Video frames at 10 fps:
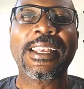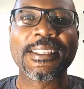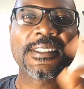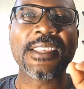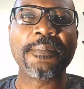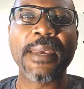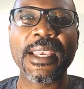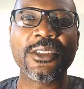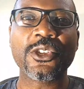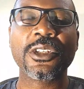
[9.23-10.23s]

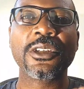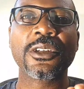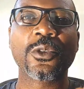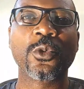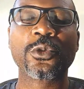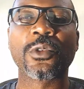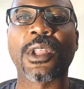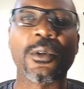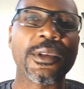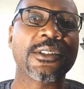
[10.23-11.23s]
Semente
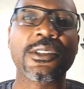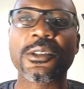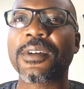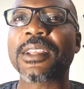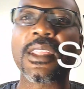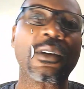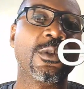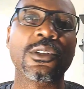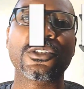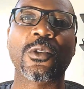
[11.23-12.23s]
Cultural. E a gente vai estar tá
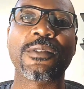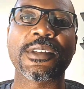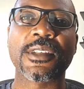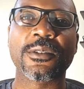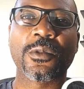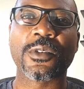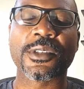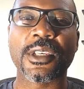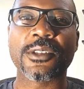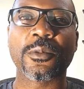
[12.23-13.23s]
hoje conversando com
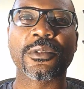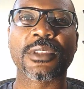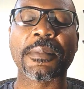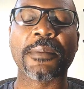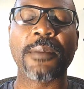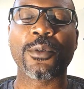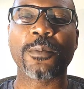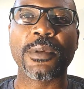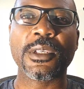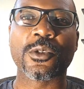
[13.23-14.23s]
vocês sobre um tema bem
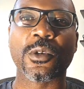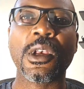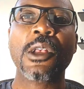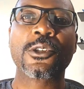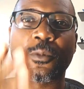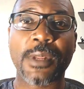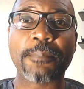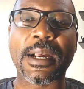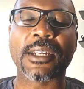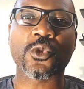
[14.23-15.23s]
propício, sobre a
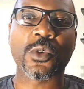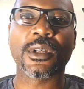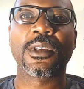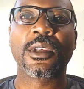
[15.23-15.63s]
Páscoa.